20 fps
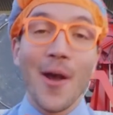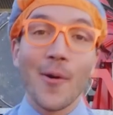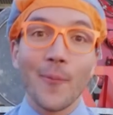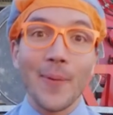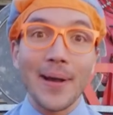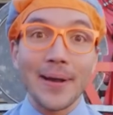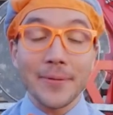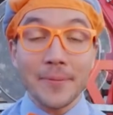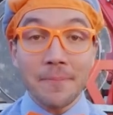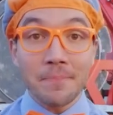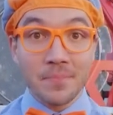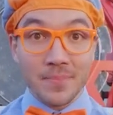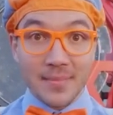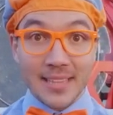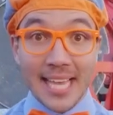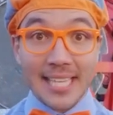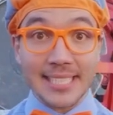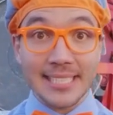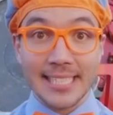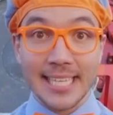الآن
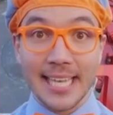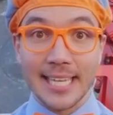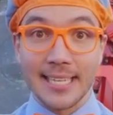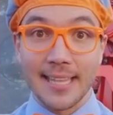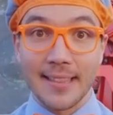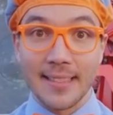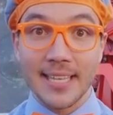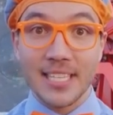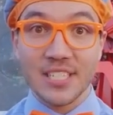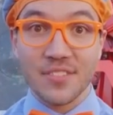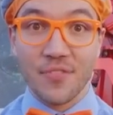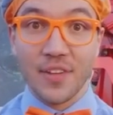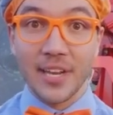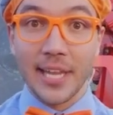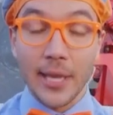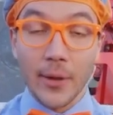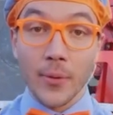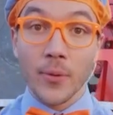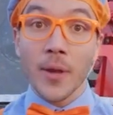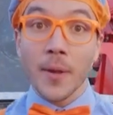قد انتهى العرض
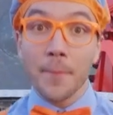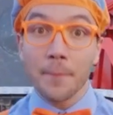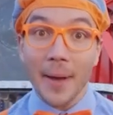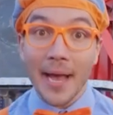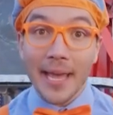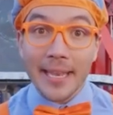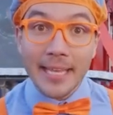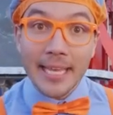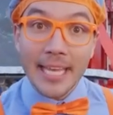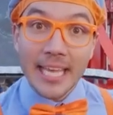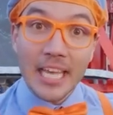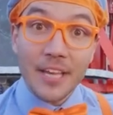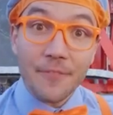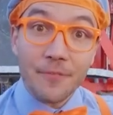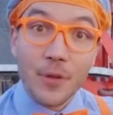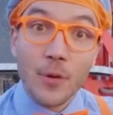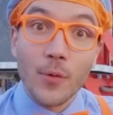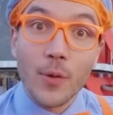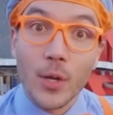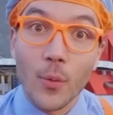لكن
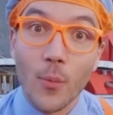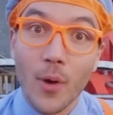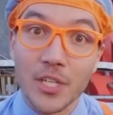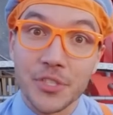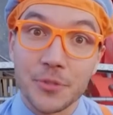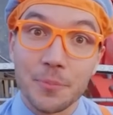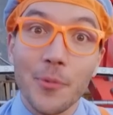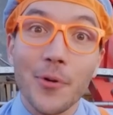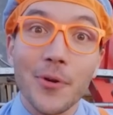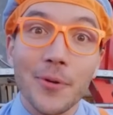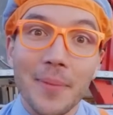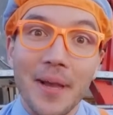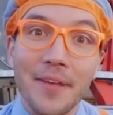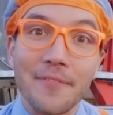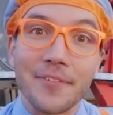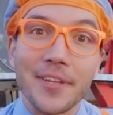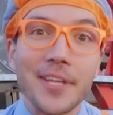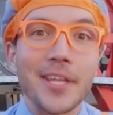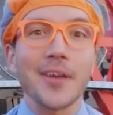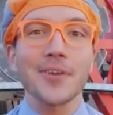ولأجل عروض
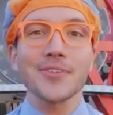أخرى